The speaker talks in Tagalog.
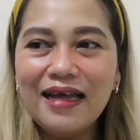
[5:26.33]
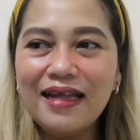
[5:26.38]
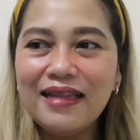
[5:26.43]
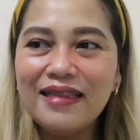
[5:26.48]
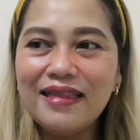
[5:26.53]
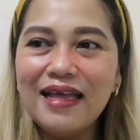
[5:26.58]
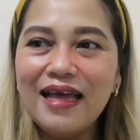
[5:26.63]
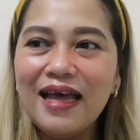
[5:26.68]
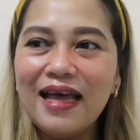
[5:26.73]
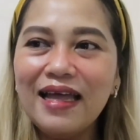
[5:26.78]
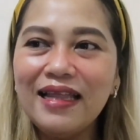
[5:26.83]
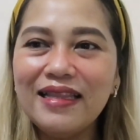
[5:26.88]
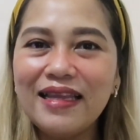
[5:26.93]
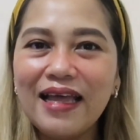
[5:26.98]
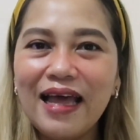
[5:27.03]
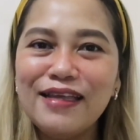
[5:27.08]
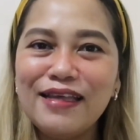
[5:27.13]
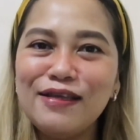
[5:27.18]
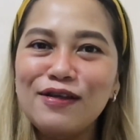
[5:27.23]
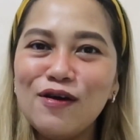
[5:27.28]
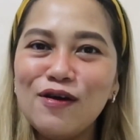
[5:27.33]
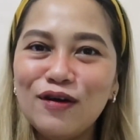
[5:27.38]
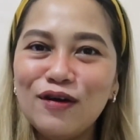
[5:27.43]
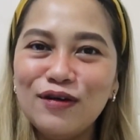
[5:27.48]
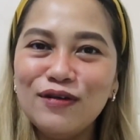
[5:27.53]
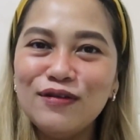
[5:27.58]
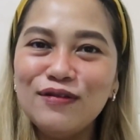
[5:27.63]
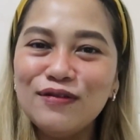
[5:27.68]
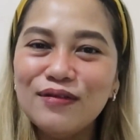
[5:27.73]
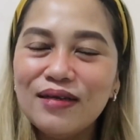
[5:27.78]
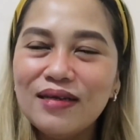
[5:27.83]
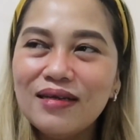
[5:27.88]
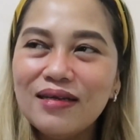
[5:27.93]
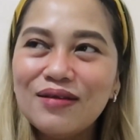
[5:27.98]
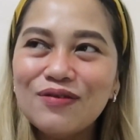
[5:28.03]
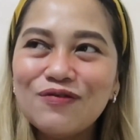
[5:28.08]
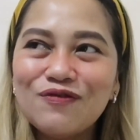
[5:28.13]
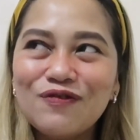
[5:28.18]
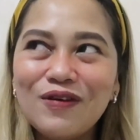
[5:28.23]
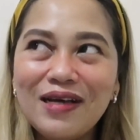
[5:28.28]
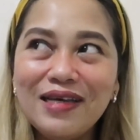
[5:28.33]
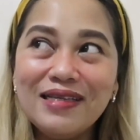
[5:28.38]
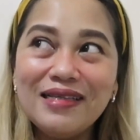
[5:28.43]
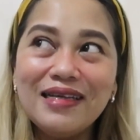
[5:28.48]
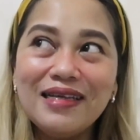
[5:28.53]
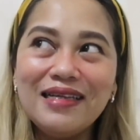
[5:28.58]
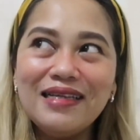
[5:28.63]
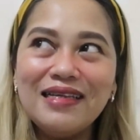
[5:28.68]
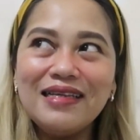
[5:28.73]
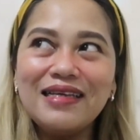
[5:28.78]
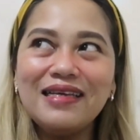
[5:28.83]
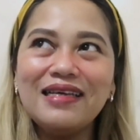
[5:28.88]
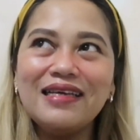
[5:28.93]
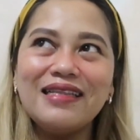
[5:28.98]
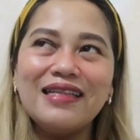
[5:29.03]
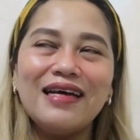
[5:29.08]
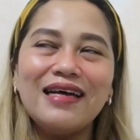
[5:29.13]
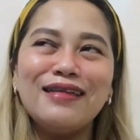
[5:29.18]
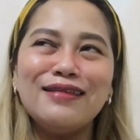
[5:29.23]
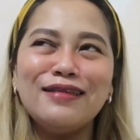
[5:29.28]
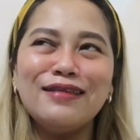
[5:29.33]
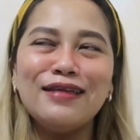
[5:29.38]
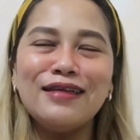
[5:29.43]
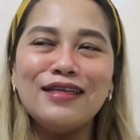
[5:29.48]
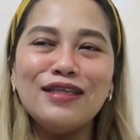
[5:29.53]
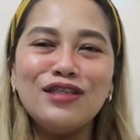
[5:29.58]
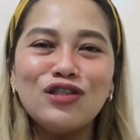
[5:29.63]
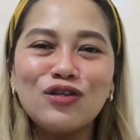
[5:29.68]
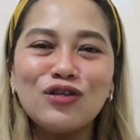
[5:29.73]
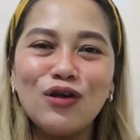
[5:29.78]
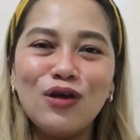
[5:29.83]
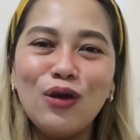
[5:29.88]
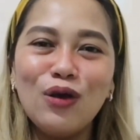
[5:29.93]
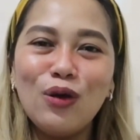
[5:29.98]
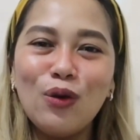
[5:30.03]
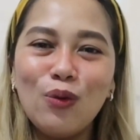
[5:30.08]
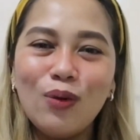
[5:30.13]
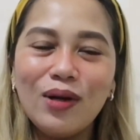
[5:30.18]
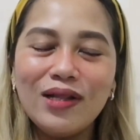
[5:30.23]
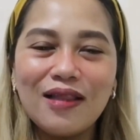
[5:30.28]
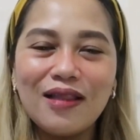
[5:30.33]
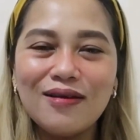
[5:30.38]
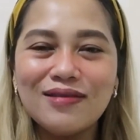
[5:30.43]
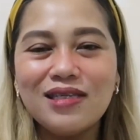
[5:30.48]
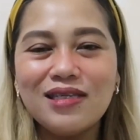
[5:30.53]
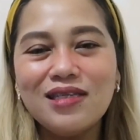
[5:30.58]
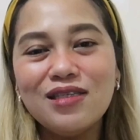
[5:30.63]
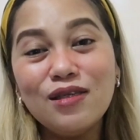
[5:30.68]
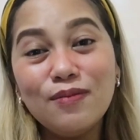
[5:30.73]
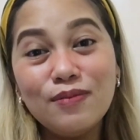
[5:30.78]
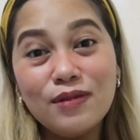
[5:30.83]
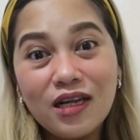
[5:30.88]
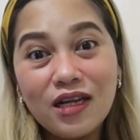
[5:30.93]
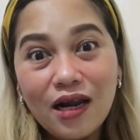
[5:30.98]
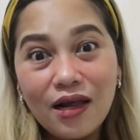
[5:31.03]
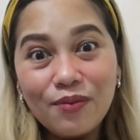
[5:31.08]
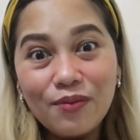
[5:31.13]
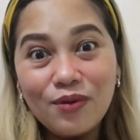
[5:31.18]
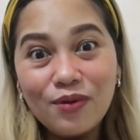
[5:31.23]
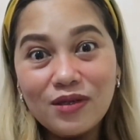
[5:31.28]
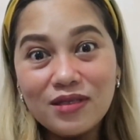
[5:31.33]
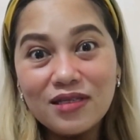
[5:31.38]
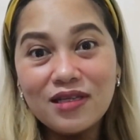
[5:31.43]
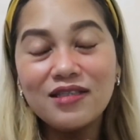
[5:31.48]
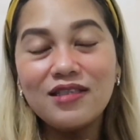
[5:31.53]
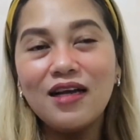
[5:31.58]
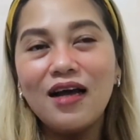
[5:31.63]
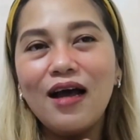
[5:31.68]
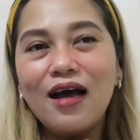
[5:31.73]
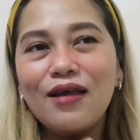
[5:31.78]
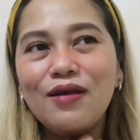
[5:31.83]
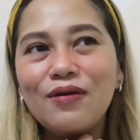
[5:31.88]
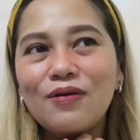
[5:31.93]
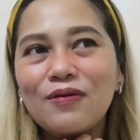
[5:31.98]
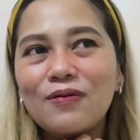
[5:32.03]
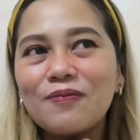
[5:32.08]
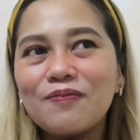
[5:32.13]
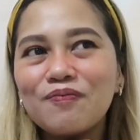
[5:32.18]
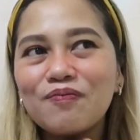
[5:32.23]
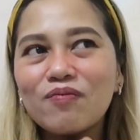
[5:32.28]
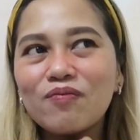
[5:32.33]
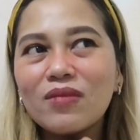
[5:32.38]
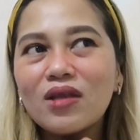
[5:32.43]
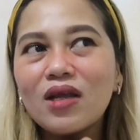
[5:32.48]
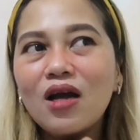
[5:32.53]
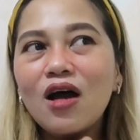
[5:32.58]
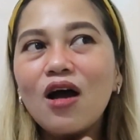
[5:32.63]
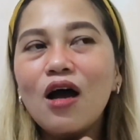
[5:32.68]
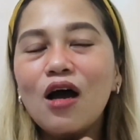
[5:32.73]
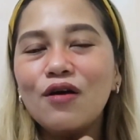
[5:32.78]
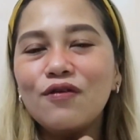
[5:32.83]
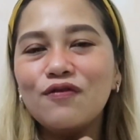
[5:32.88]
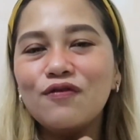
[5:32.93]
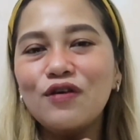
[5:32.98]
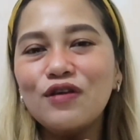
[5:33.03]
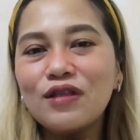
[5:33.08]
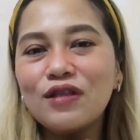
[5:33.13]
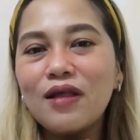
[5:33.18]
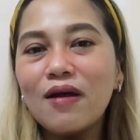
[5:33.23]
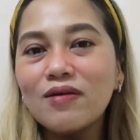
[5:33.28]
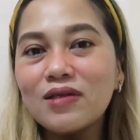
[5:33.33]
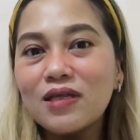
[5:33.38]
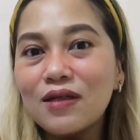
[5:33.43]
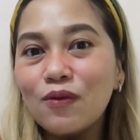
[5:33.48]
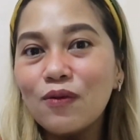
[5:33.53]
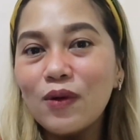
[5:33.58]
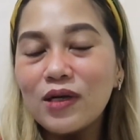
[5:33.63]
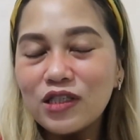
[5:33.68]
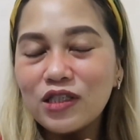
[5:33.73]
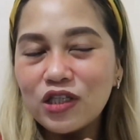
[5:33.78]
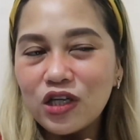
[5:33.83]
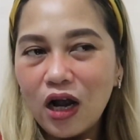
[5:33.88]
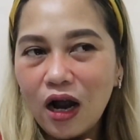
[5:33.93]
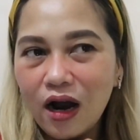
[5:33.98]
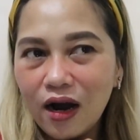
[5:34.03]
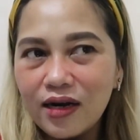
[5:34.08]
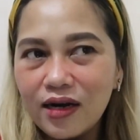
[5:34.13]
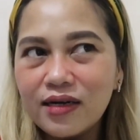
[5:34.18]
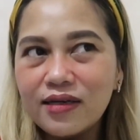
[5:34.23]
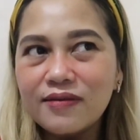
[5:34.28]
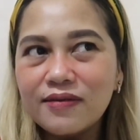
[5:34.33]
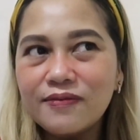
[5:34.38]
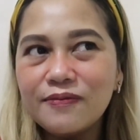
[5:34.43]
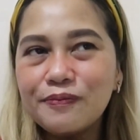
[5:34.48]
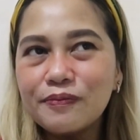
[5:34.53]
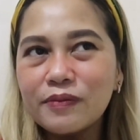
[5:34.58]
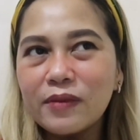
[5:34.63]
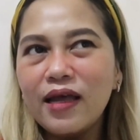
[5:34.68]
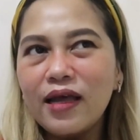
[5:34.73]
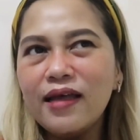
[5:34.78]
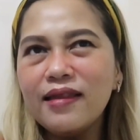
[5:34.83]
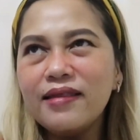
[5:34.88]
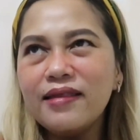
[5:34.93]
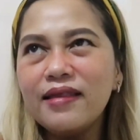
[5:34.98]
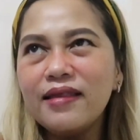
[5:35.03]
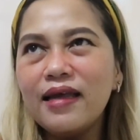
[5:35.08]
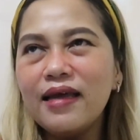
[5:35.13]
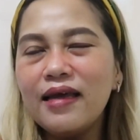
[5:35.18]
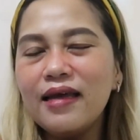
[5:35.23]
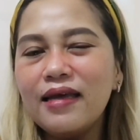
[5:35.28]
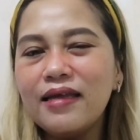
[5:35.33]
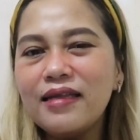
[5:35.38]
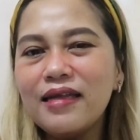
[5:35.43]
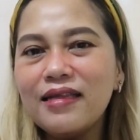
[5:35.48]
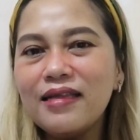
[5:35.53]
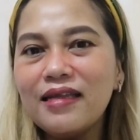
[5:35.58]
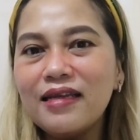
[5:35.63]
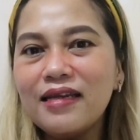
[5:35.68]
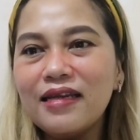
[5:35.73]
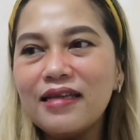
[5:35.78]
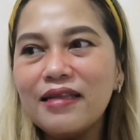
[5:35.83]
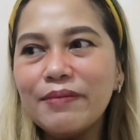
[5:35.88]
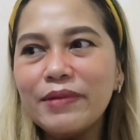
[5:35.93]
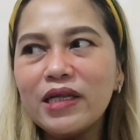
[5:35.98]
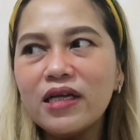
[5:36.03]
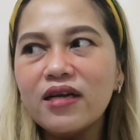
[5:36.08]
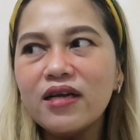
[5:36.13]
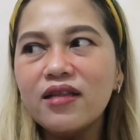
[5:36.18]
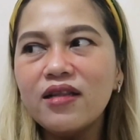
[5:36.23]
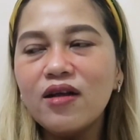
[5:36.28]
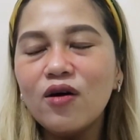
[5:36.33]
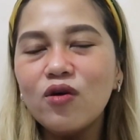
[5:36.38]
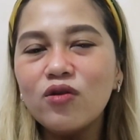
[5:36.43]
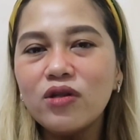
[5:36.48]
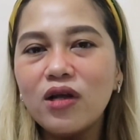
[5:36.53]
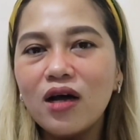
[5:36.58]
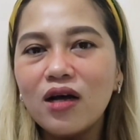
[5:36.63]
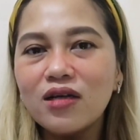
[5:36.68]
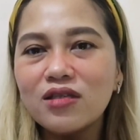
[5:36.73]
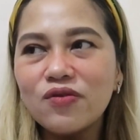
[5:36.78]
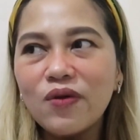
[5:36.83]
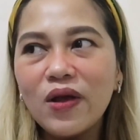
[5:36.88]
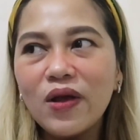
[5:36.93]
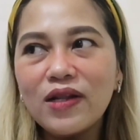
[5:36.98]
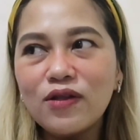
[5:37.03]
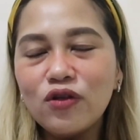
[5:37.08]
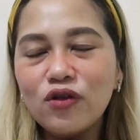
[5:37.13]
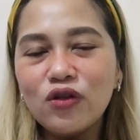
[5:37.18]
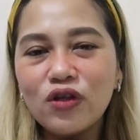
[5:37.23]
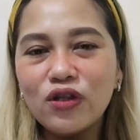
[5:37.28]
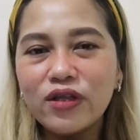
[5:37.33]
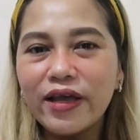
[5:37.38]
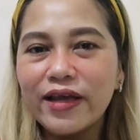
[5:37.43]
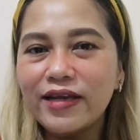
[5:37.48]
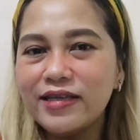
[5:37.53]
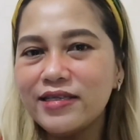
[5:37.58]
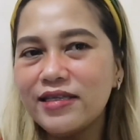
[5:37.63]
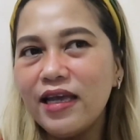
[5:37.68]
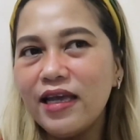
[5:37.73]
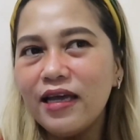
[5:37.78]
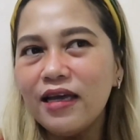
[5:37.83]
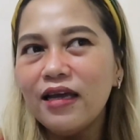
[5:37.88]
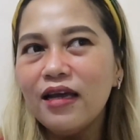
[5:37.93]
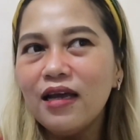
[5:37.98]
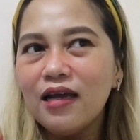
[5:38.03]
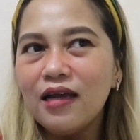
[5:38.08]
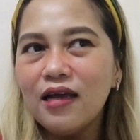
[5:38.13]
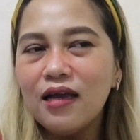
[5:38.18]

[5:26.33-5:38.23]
And then, ayun, finally, na, na-reach ko yung 1,000 subscribers at saka yung 4,000 watch hour. And then, hindi rin naman agad ako nakasweldo noon kasi